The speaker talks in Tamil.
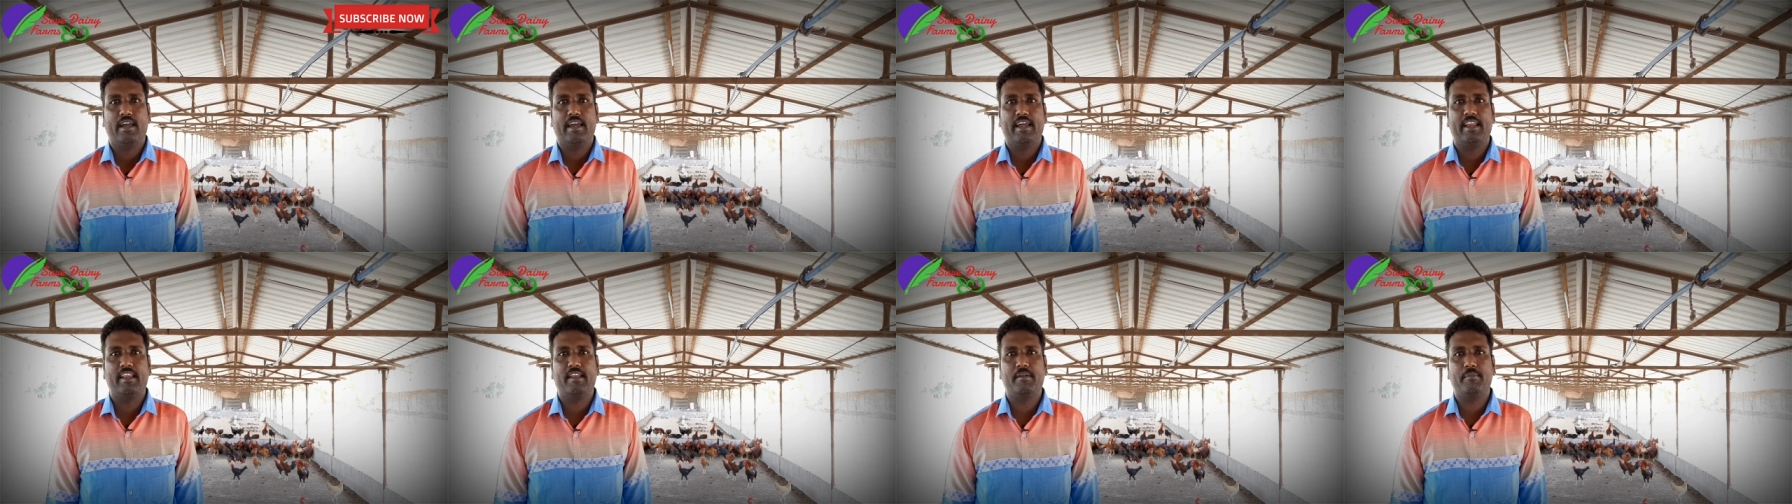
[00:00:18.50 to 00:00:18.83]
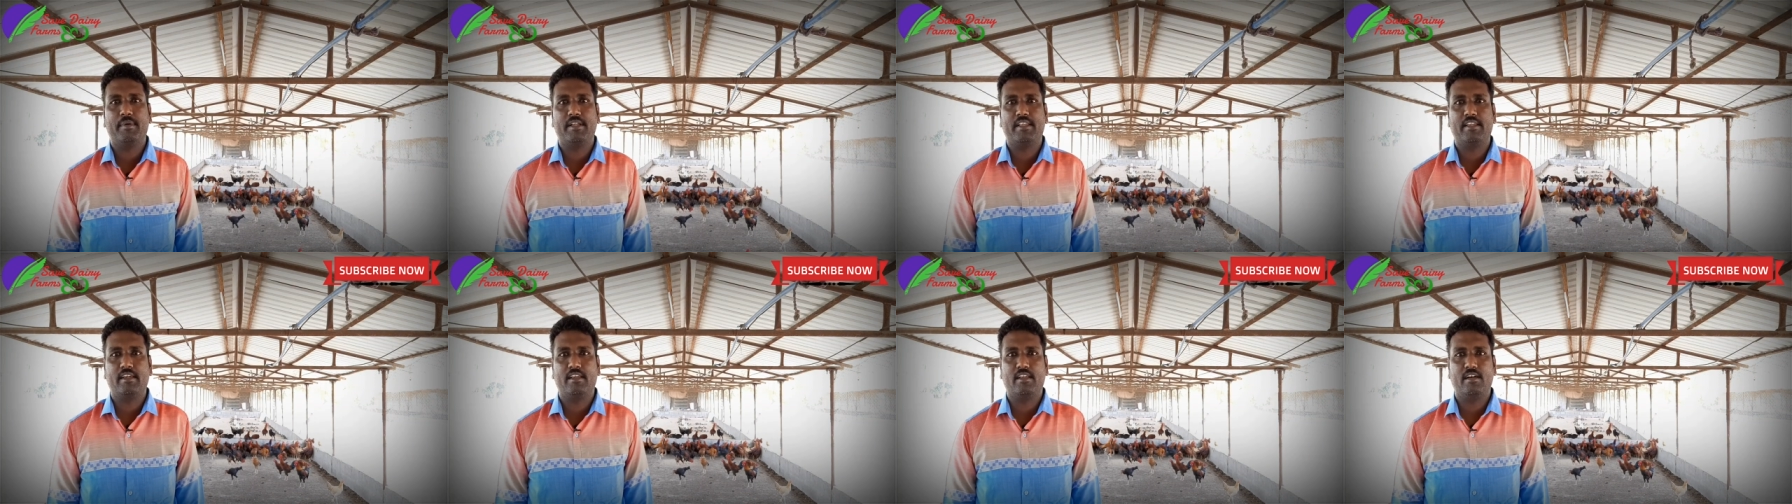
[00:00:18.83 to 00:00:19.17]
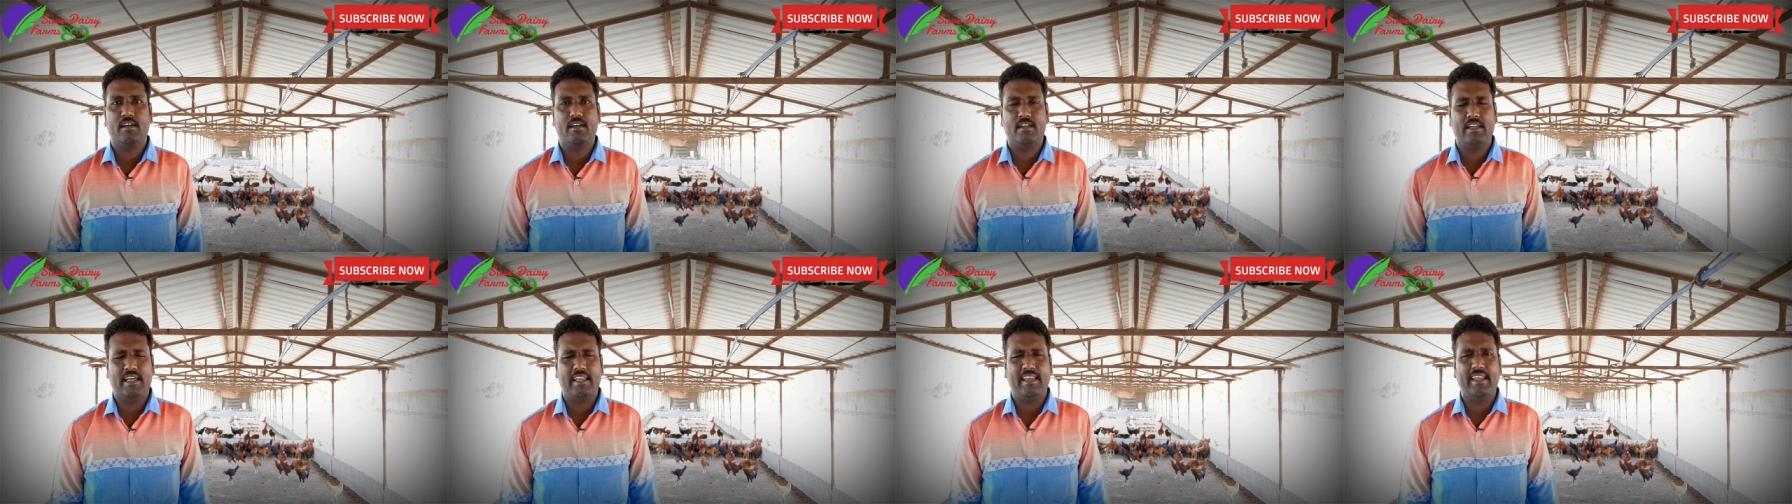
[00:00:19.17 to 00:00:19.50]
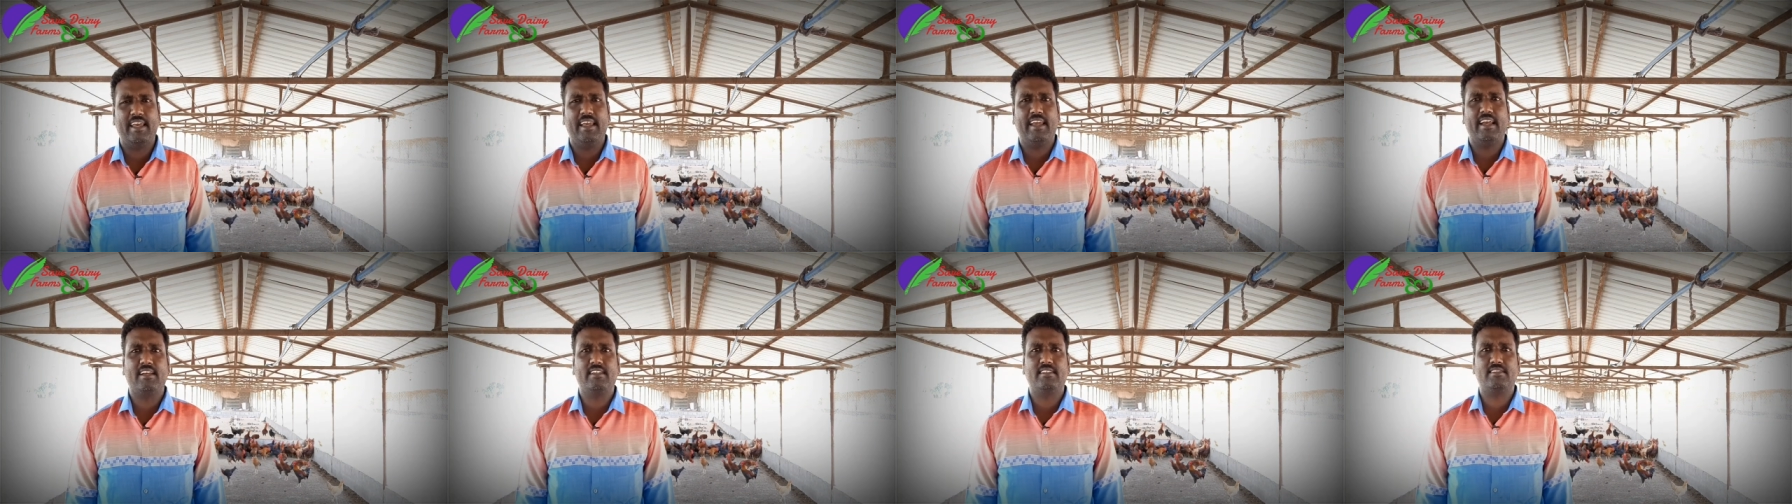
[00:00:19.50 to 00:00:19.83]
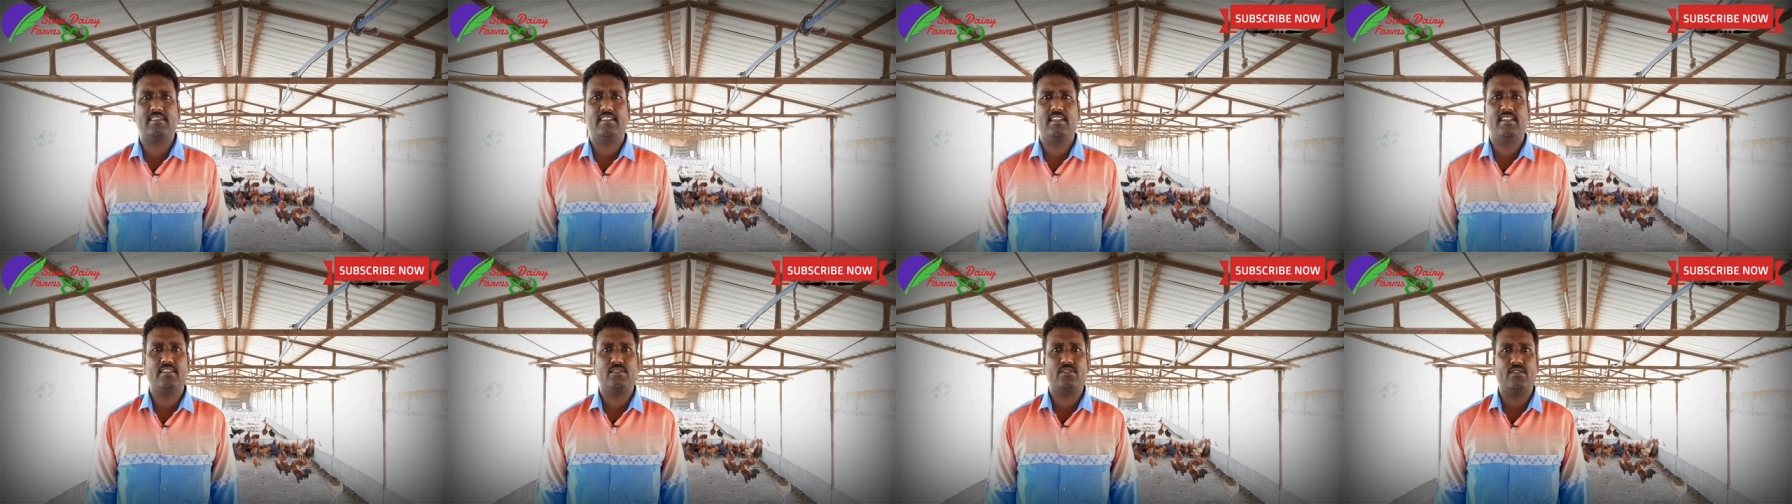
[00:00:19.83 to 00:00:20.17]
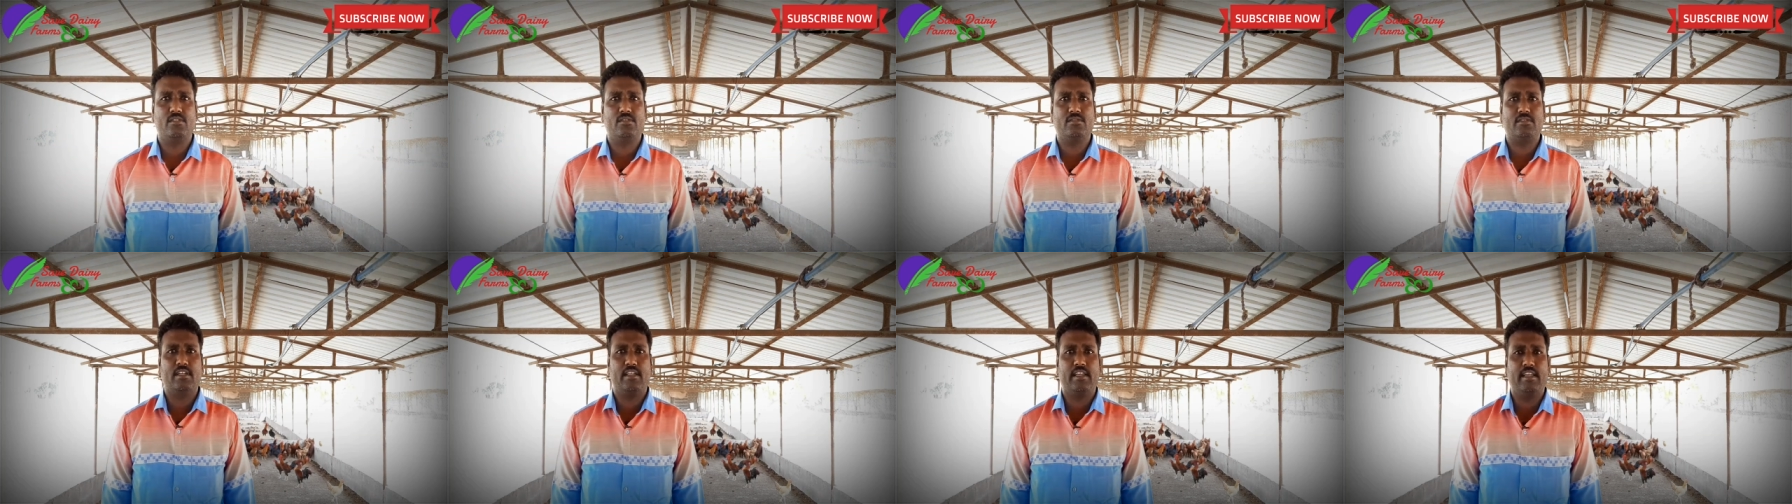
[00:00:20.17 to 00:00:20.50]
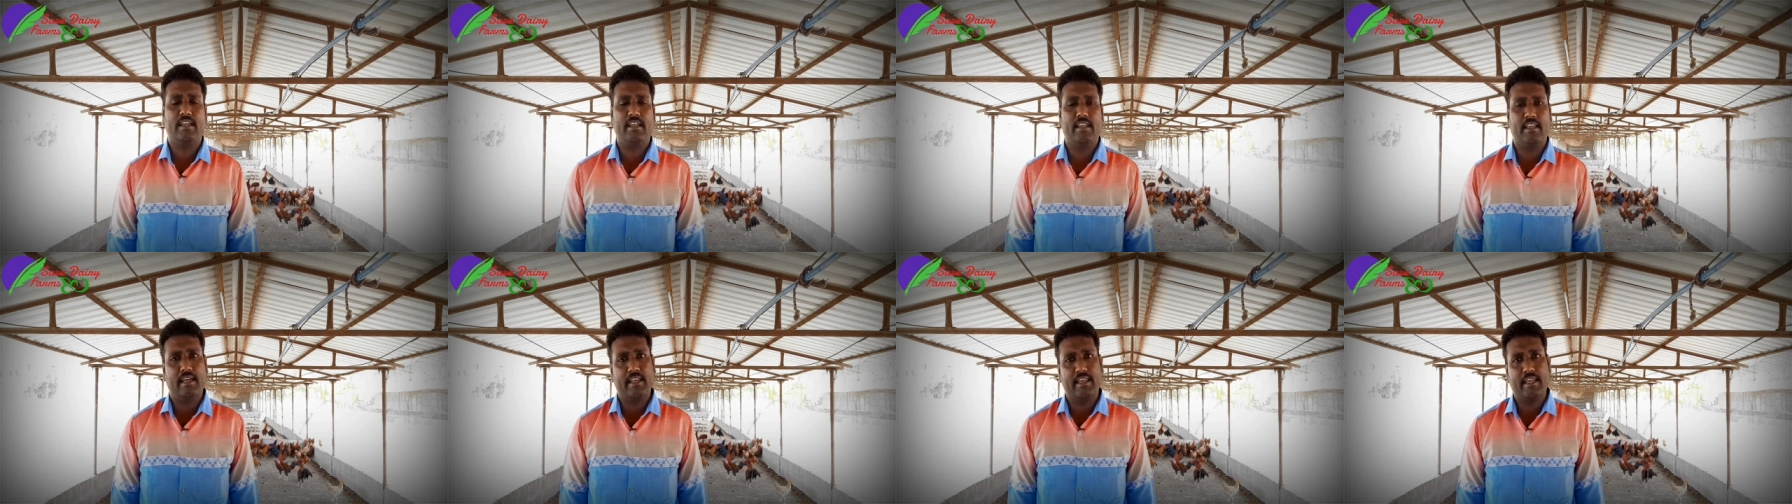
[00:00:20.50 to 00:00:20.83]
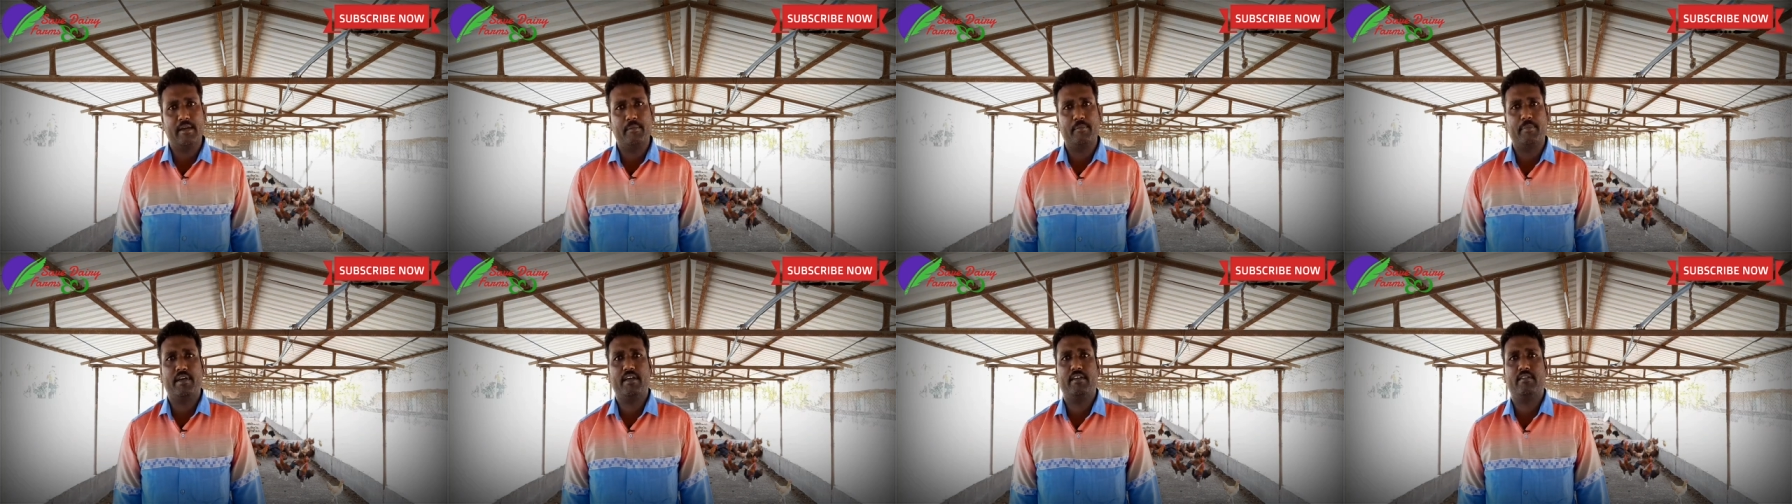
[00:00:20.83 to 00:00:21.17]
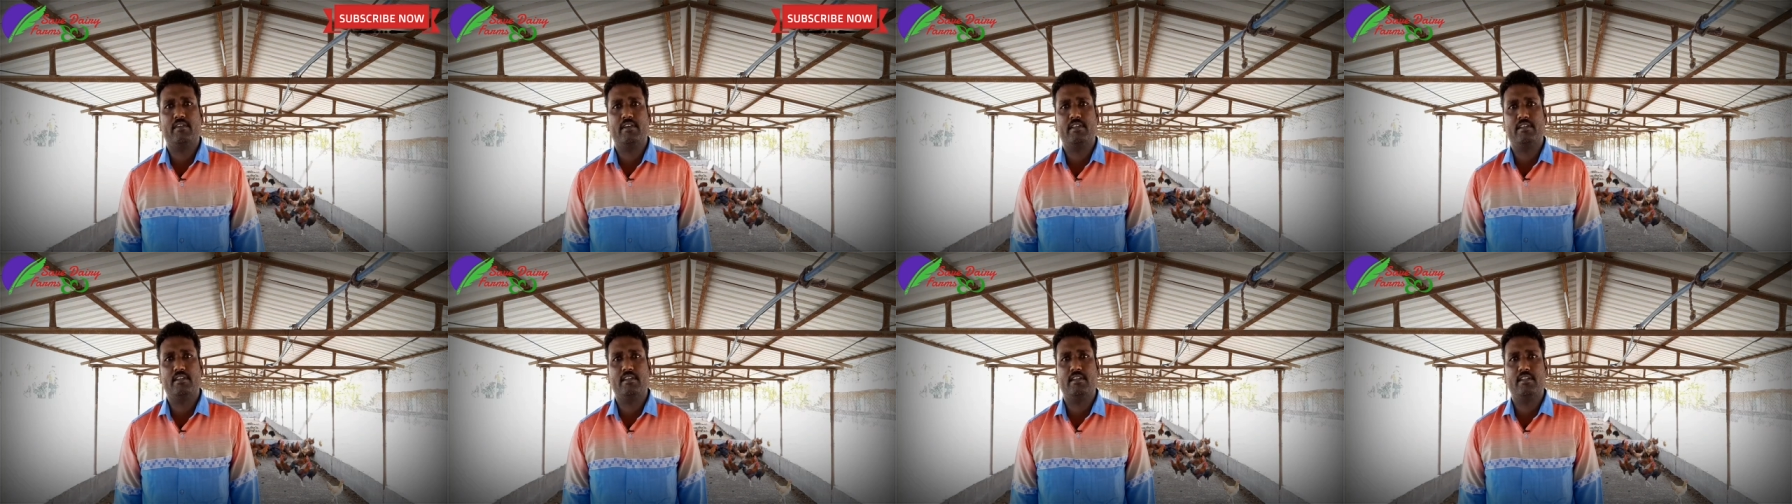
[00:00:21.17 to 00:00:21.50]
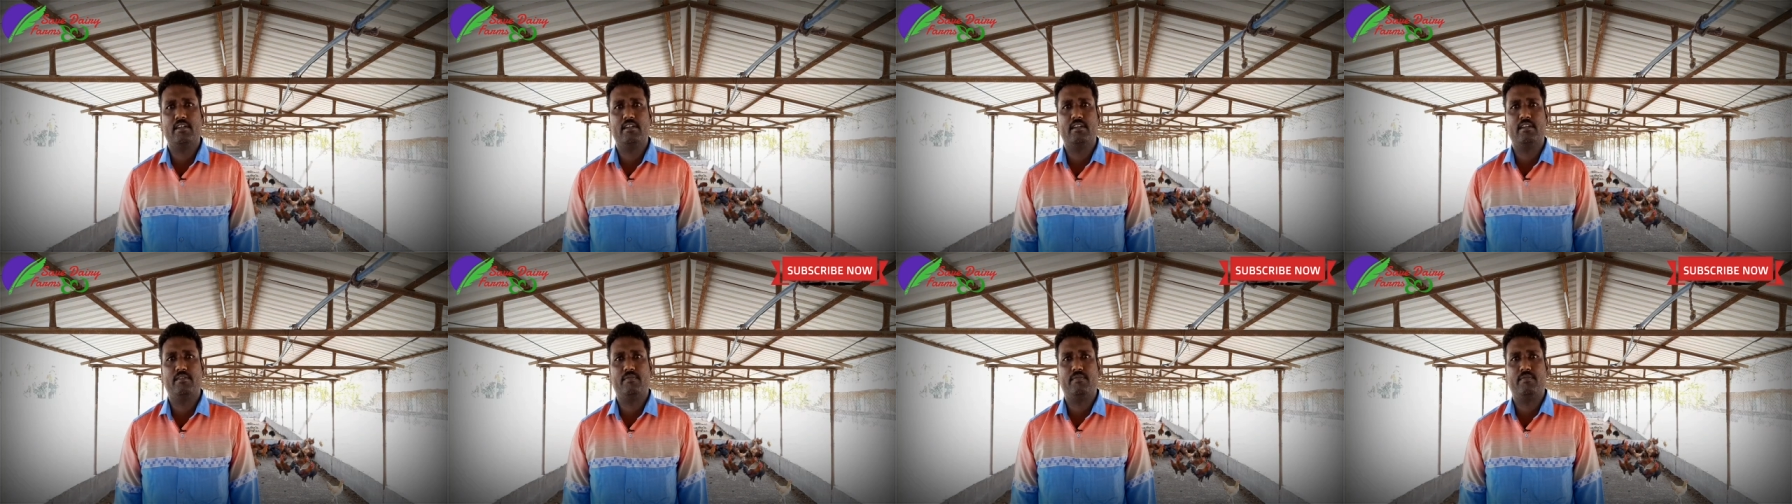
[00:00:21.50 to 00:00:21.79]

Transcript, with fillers: என்னென்னு பார்த்தீங்கன்னா நிறைய யங்ஸ்டர்ஸும் சரி நிறைய பேர் வந்துட்டு